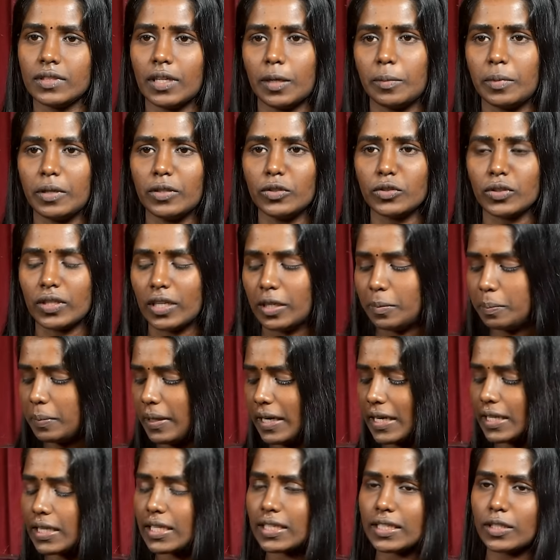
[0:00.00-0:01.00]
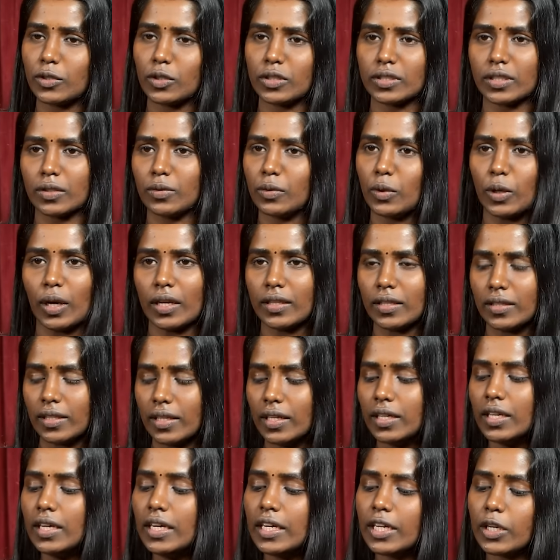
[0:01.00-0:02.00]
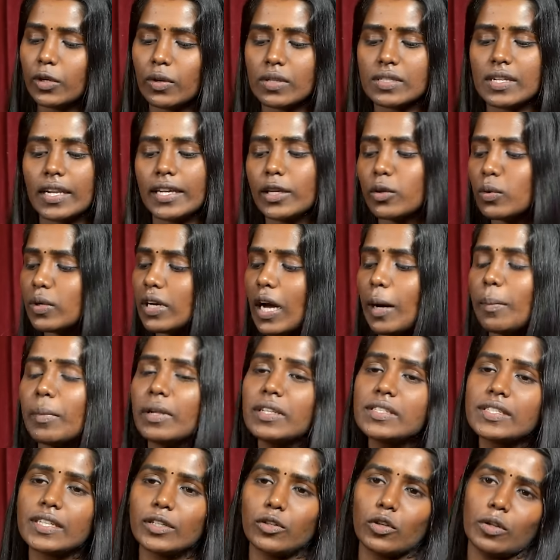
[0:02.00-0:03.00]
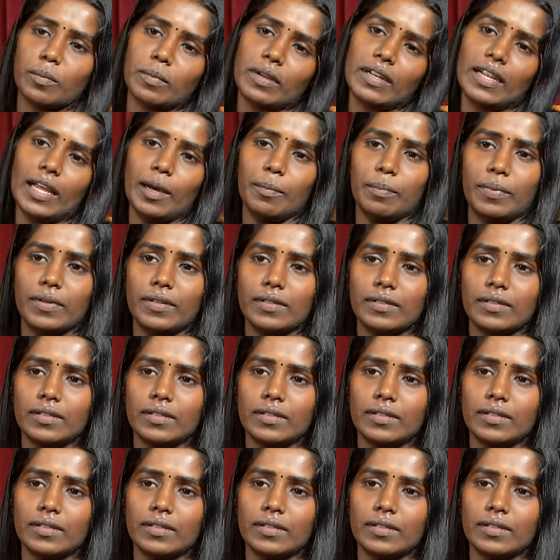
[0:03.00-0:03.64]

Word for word: அப்படின்னு சொன்னாங்க பக்கத்தில் தான் உட்காந்துருந்தேன் யோஸ் லைக் யூ கமெண்ட் சிட்டர் மை லேப்